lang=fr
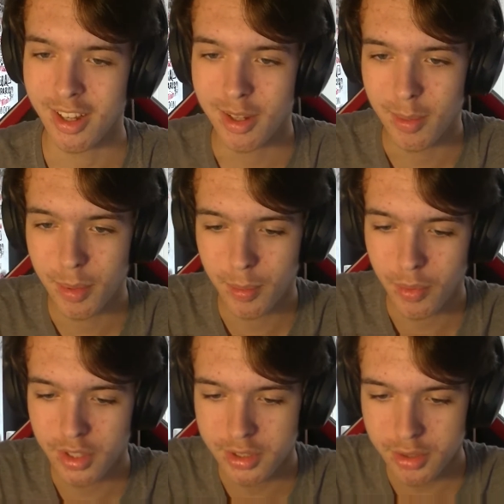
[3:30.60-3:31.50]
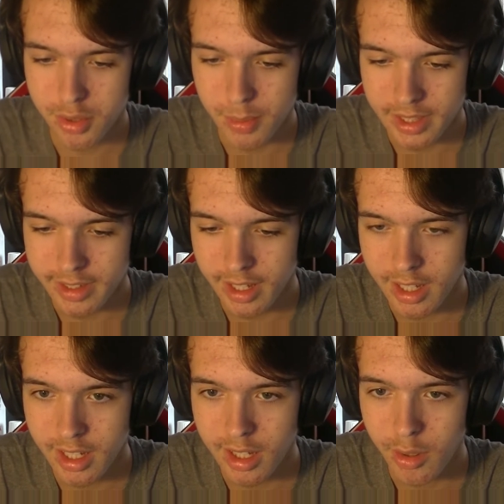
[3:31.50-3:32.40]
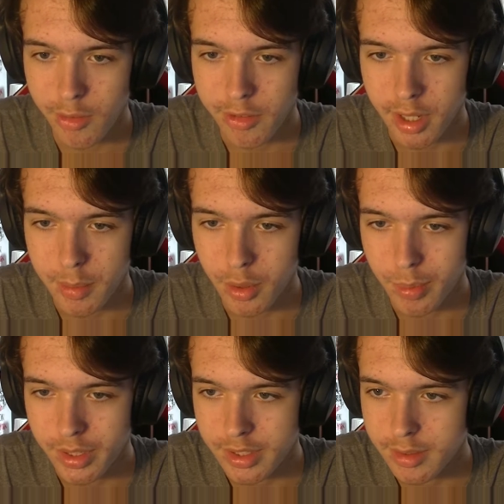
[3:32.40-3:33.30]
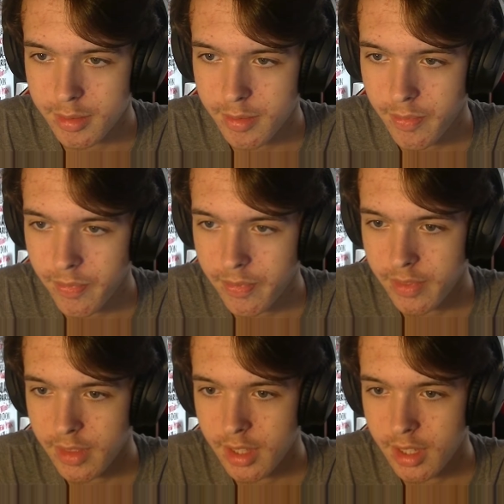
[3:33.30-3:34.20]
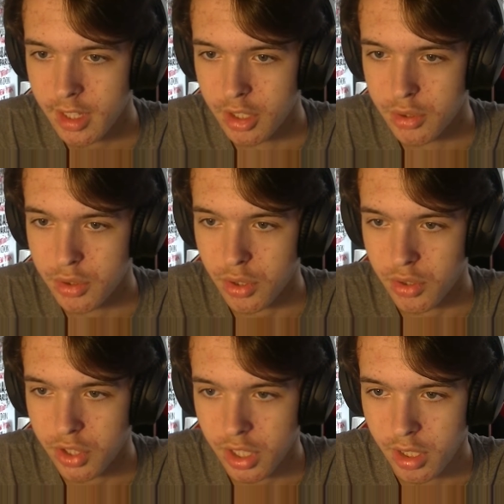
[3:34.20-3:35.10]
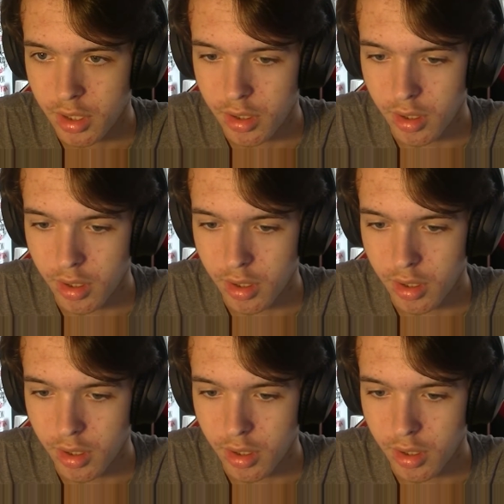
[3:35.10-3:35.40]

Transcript: Euh, bon, pour l'instant, je vais mettre un à enfermer en prison, et je changerai...